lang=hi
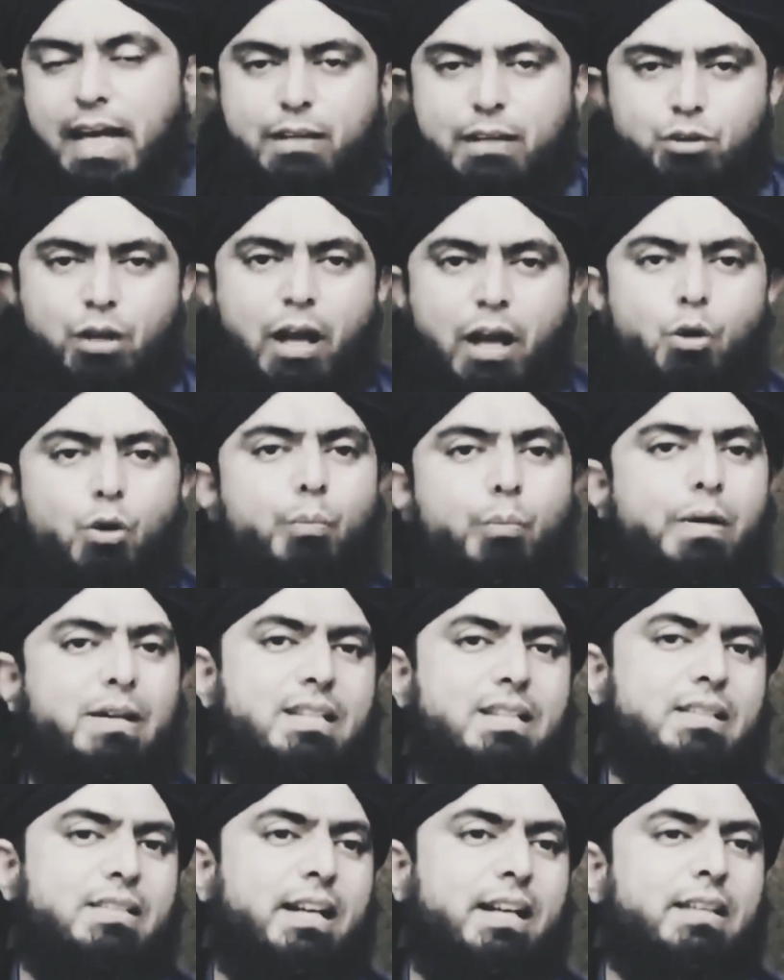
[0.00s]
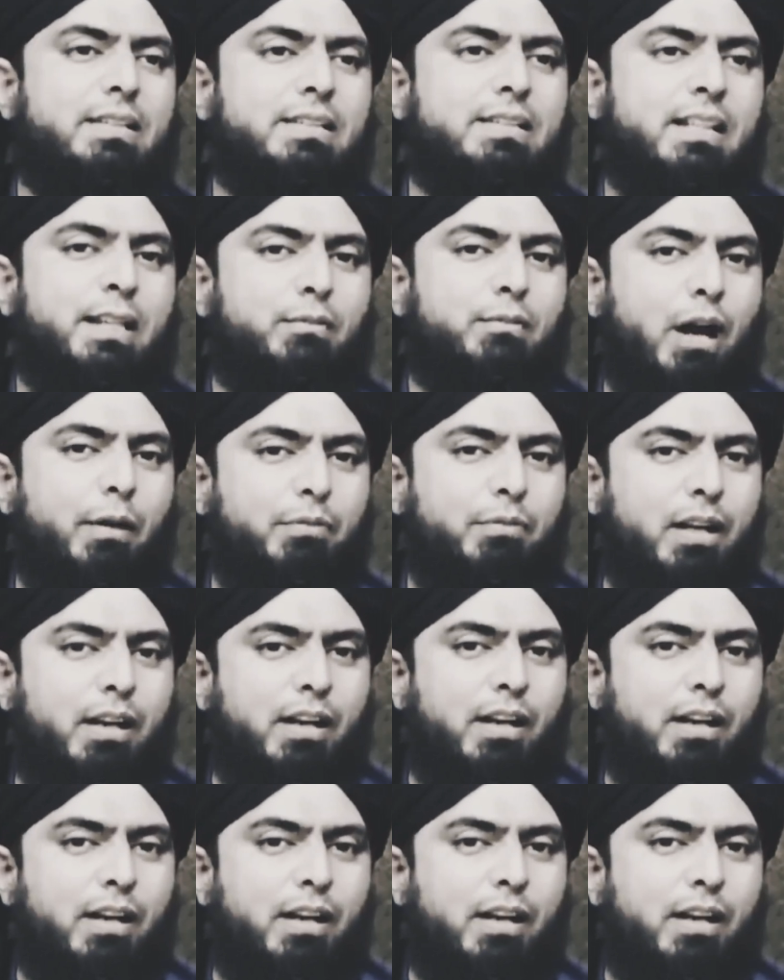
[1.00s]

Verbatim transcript: एक तो है ऊपर से सर तस्लीम हम